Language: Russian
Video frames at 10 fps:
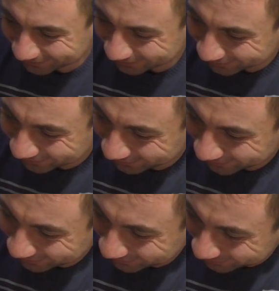Что-то
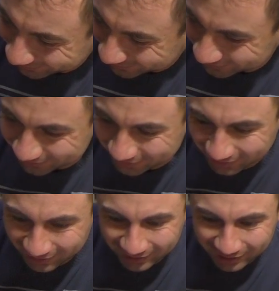жесть.
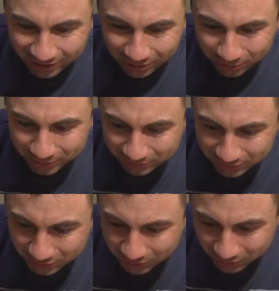Ну, в общем,
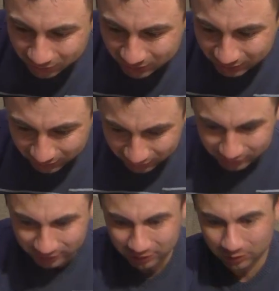все, друзья.
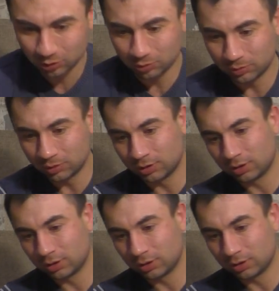Ждем.